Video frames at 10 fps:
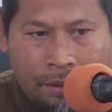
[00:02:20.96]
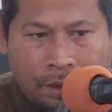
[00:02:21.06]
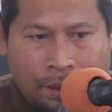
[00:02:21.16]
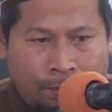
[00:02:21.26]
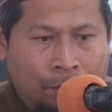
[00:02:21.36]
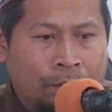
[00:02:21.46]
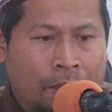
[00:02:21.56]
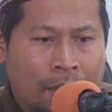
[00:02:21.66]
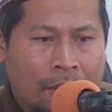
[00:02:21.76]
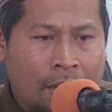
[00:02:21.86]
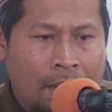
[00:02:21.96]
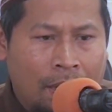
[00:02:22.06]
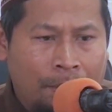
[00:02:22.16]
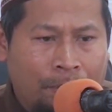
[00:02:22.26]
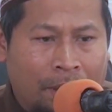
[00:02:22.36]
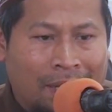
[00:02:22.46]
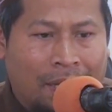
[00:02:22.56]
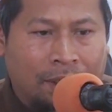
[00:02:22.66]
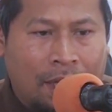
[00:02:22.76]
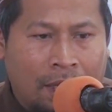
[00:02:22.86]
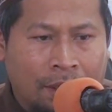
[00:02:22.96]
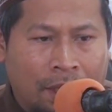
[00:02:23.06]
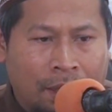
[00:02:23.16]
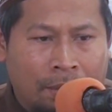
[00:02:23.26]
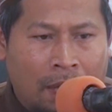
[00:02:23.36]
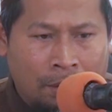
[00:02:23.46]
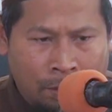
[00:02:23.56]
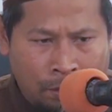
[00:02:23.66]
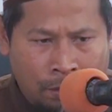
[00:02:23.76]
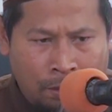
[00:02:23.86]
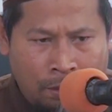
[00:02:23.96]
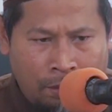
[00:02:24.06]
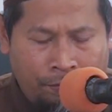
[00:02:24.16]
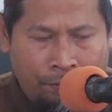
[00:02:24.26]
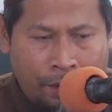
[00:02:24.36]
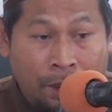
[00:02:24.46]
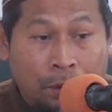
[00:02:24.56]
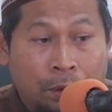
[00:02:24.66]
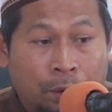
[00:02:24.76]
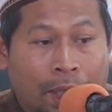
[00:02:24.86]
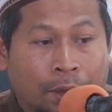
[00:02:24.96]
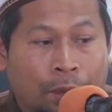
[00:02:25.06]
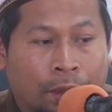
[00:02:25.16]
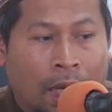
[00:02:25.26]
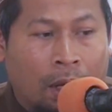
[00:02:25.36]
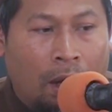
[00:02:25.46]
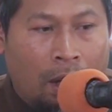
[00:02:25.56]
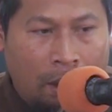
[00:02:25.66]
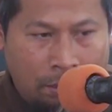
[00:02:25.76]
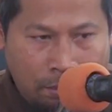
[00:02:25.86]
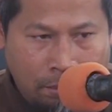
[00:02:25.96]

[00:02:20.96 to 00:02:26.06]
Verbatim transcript: Semua perkataan yang ma'ruf itu juga sodakoh